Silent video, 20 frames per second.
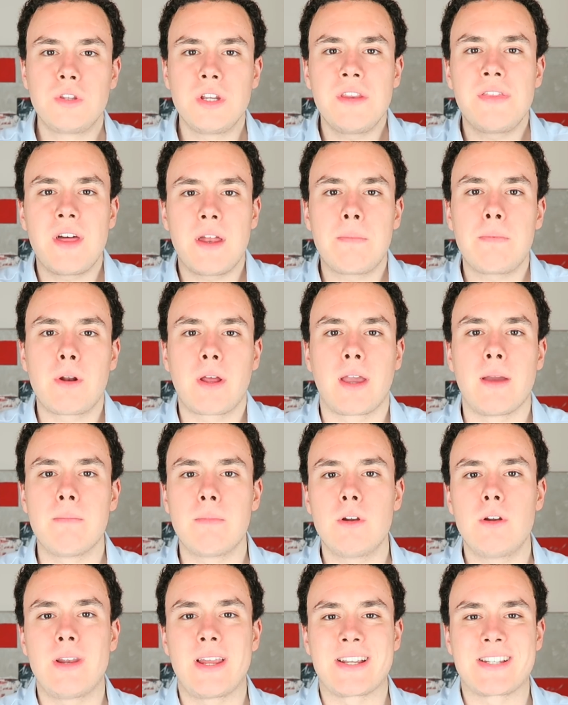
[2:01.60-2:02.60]
Utilizar, por
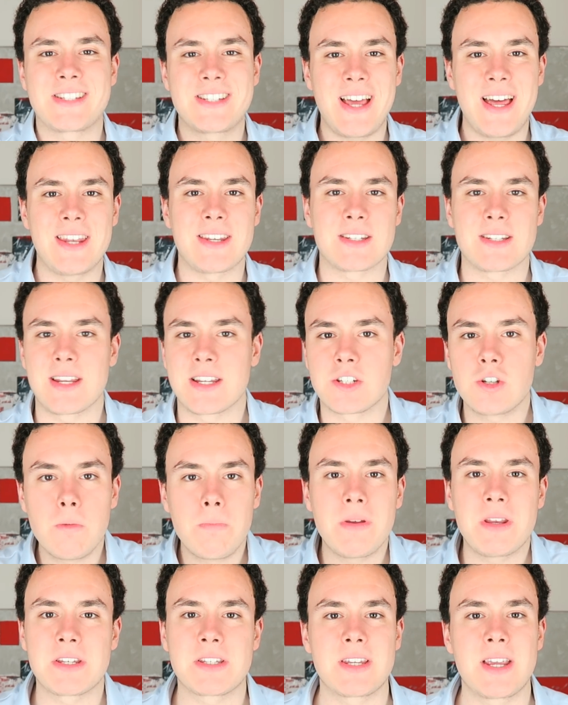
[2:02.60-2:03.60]
ejemplo, las sans, las
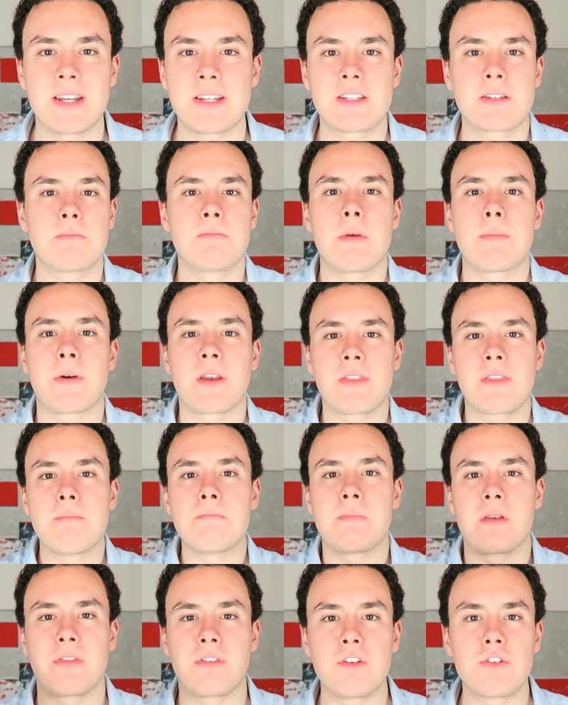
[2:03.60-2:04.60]
Open Sans me
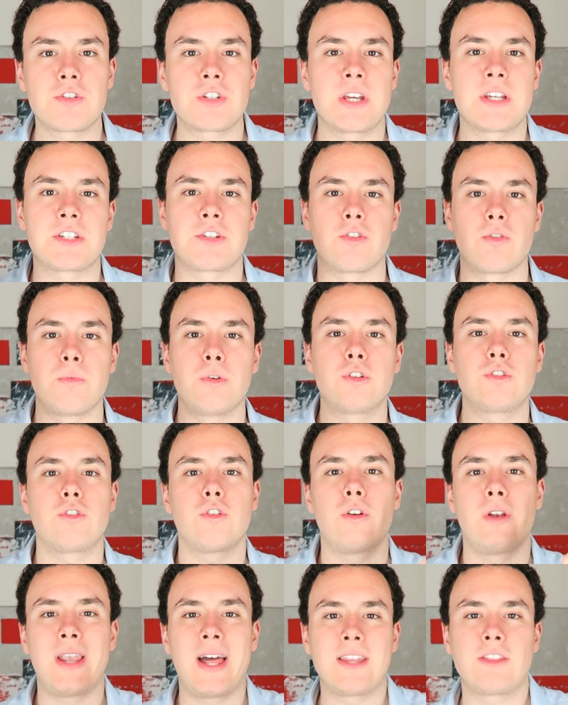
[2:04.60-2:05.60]
parecen preciosas,
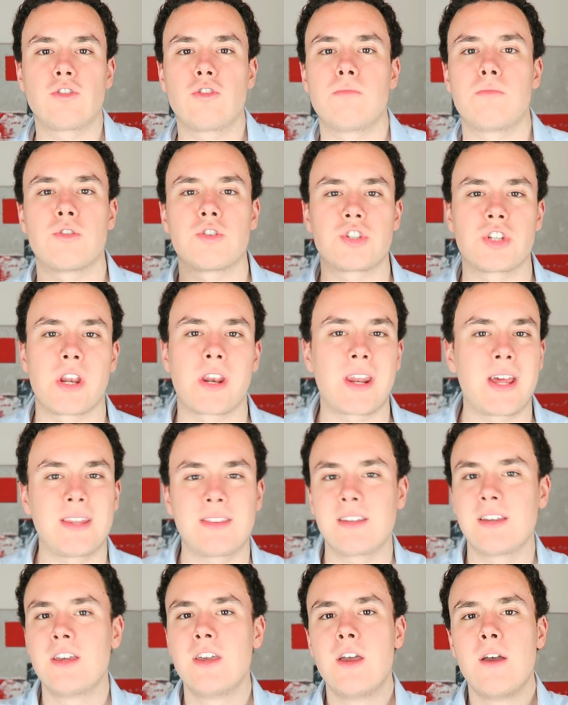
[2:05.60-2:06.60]
Roboto, Lato,
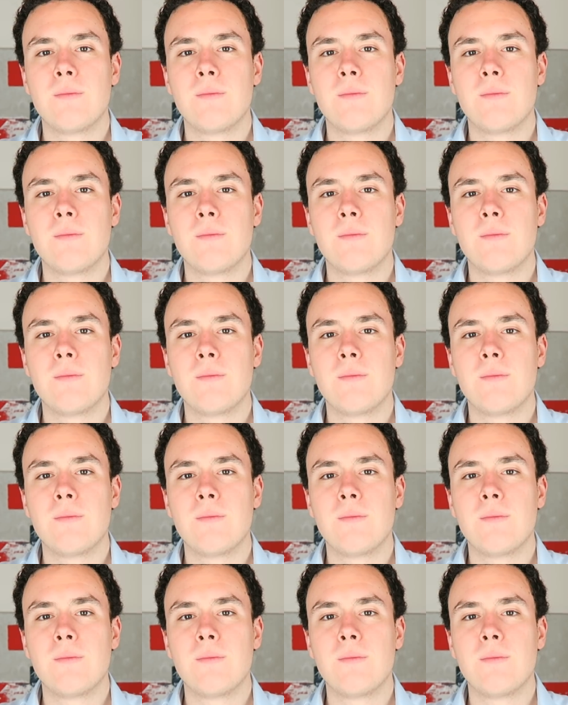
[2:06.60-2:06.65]
Montserrat,